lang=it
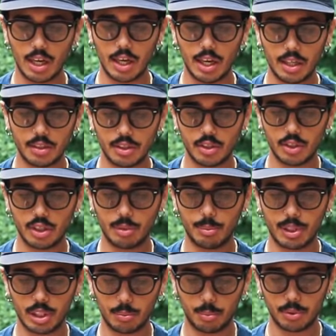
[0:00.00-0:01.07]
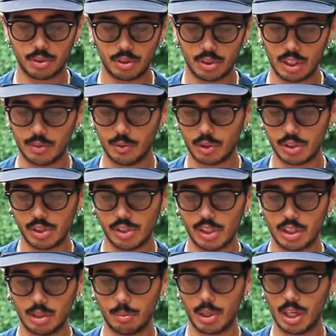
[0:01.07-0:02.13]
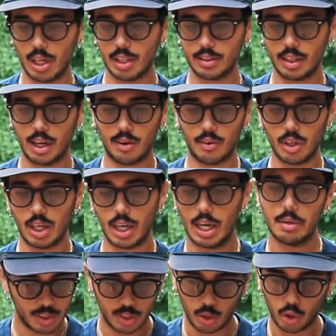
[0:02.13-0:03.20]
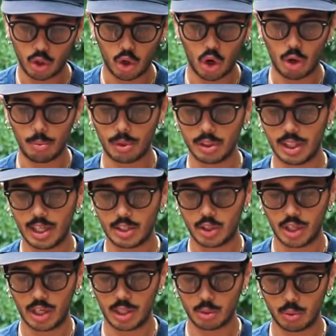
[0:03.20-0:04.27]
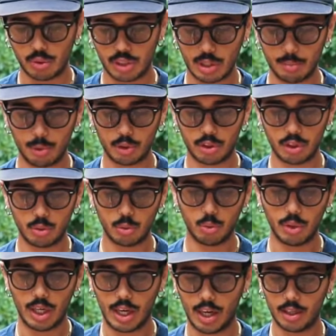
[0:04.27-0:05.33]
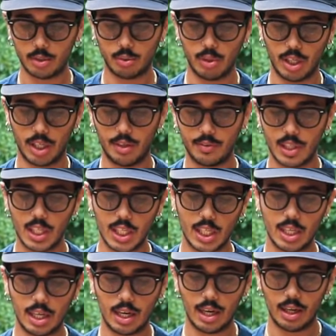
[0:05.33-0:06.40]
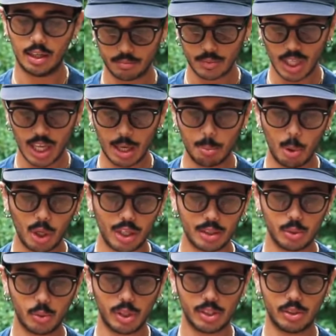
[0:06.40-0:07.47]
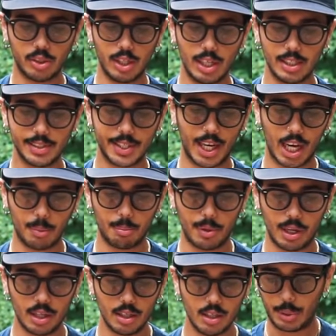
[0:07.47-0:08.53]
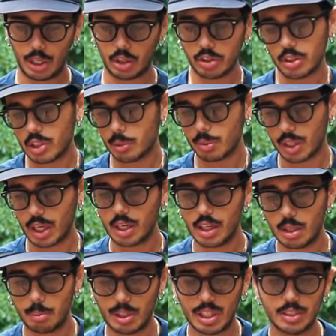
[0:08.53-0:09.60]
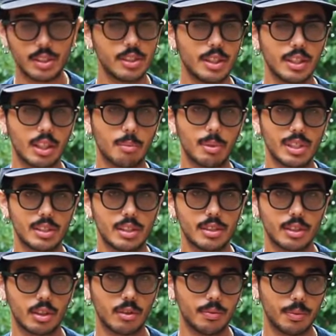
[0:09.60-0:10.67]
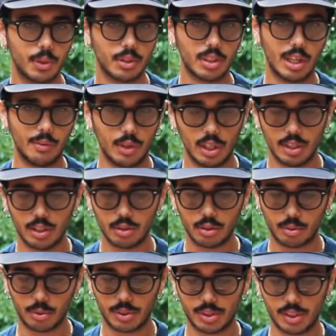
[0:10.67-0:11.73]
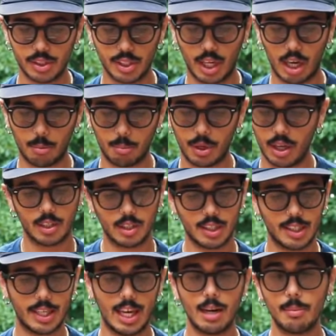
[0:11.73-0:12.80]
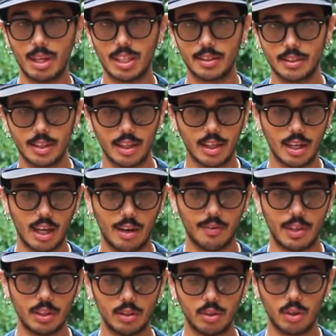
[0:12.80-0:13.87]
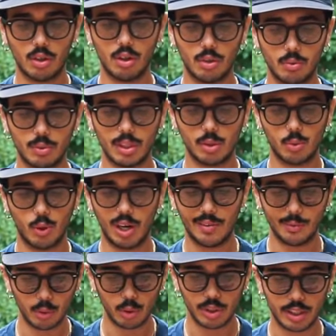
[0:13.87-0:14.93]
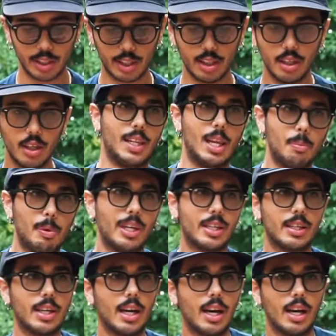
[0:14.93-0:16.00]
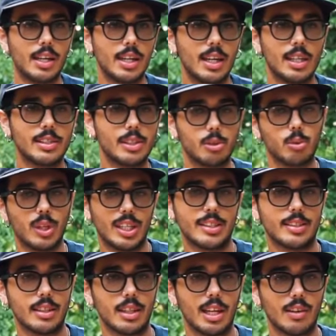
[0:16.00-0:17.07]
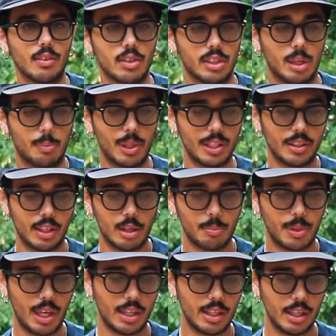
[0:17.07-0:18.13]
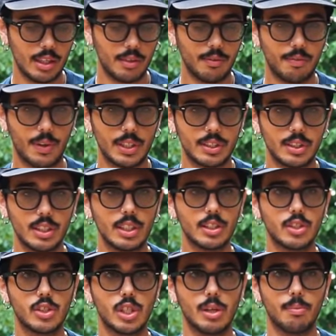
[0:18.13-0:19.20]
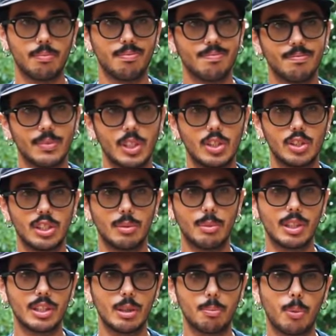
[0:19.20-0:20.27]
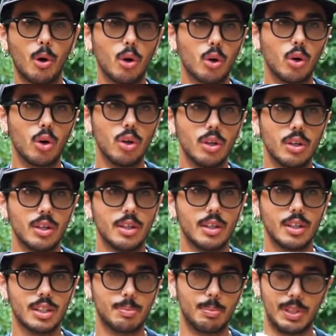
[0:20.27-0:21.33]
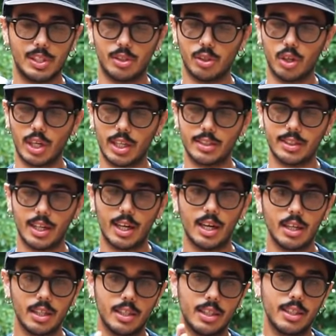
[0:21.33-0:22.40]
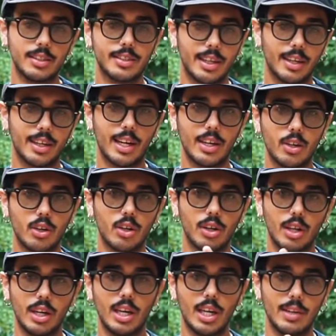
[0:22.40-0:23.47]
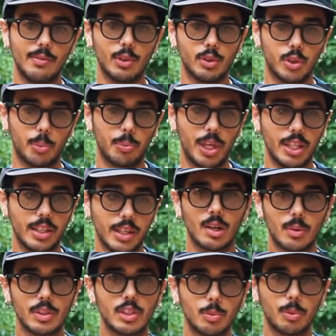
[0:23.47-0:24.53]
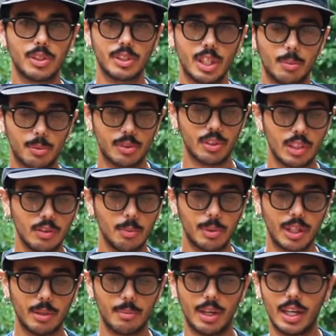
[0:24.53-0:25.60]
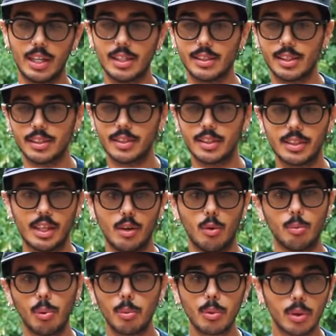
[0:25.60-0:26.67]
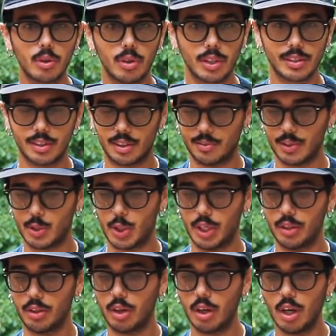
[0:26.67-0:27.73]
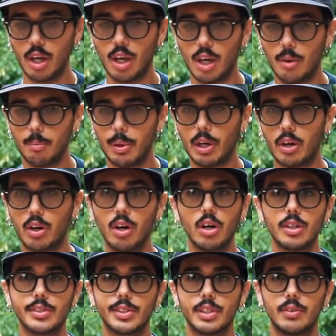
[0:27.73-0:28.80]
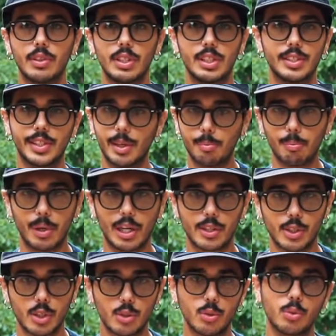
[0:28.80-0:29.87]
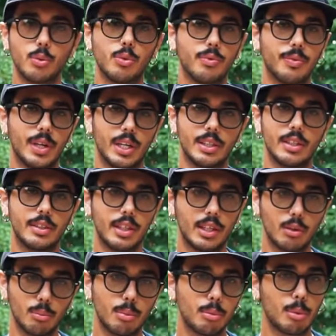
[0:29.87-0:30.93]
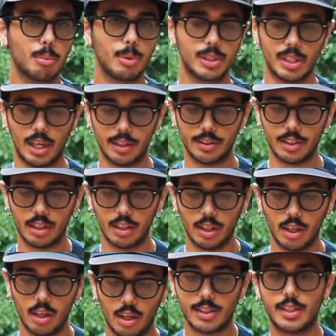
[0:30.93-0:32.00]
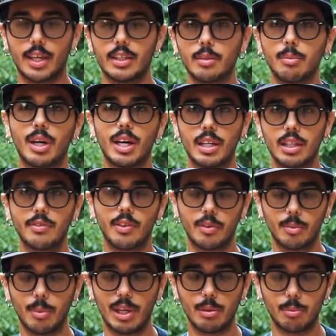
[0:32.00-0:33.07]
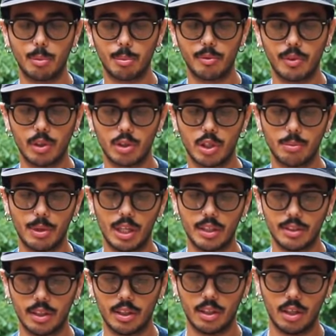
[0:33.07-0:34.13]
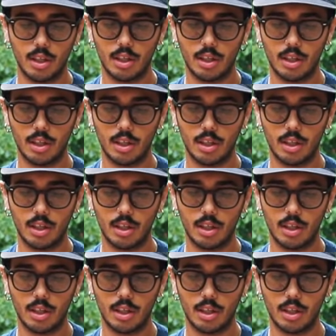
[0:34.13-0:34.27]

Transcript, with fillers: è decisamente positivo, si sente bene la tavola, sono comode, c'è la giusta imbottitura sulla caviglia, e poca sul resto della scarpa, però diciamo che il piede si sente abbastanza confortevole dentro queste scarpe. Chiaramente avendo una suola Vulk, la pecca è nella sicurezza della vostra pianta del piede, infatti c'è decisamente poco eh, spessore tra il terreno e il vostro piede. Questo può essere positivo perché magari sentite un po' più quello che state facendo, però se dovete sghepparci giù, fare dei trick un po' più pesanti, rischiate magari di farvi male un po' più velocemente.